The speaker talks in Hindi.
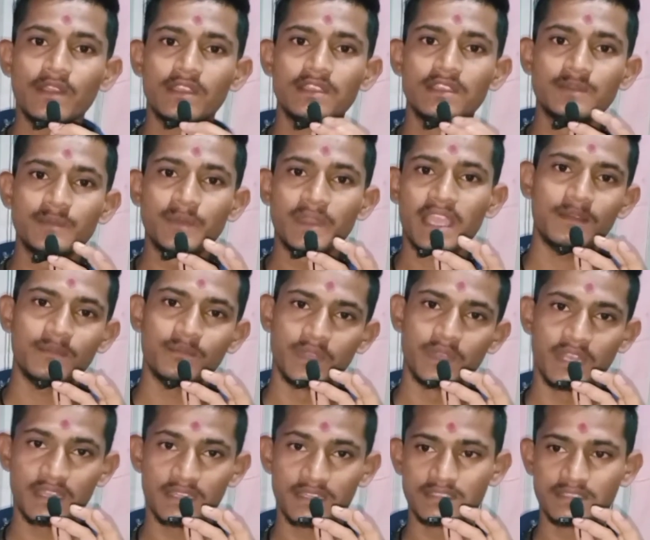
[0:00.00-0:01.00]
कि इसमें क्या
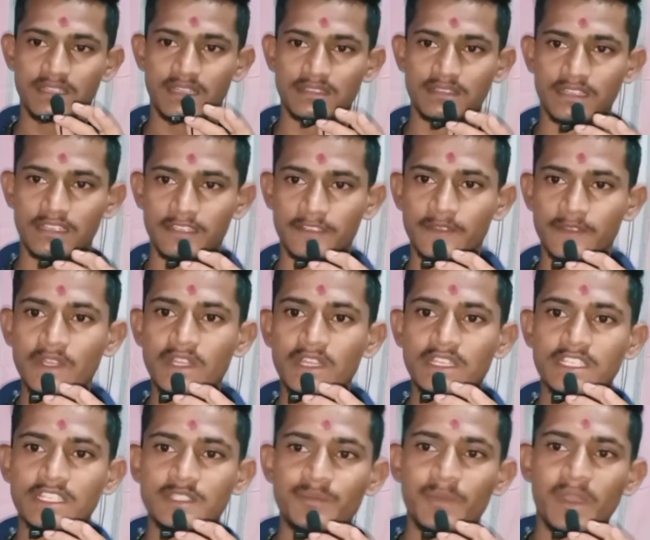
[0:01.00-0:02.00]
इसमें
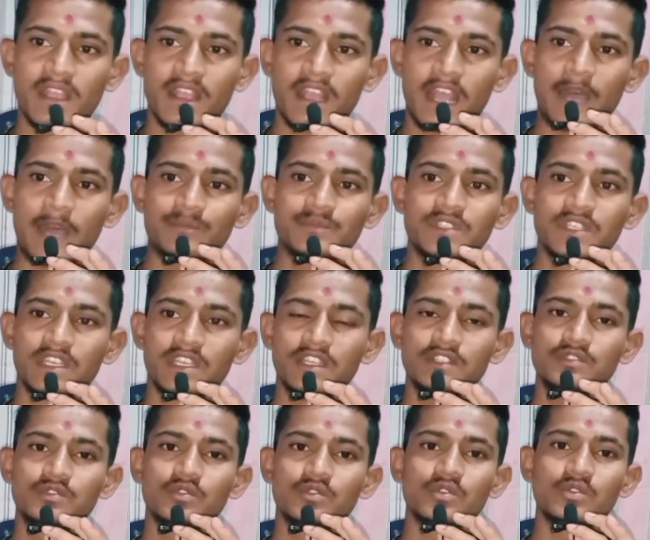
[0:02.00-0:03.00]

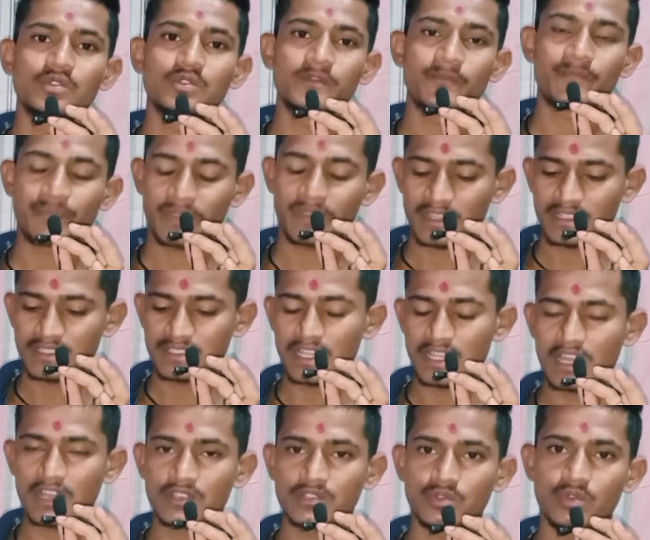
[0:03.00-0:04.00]
416 ग्राम काब्ज
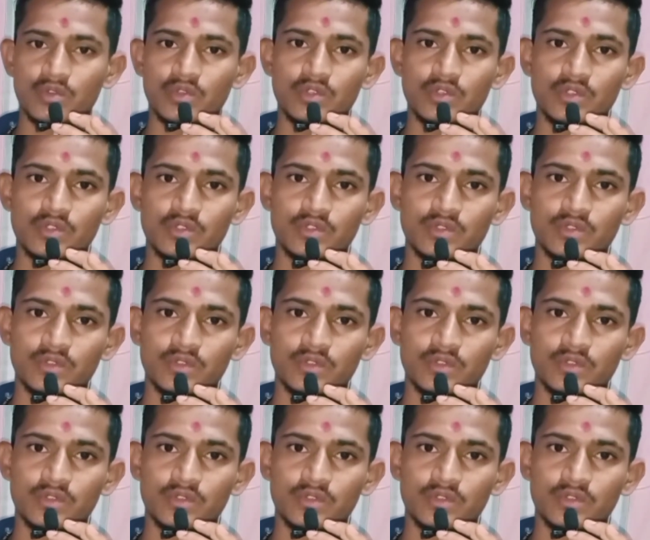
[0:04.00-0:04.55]
है जो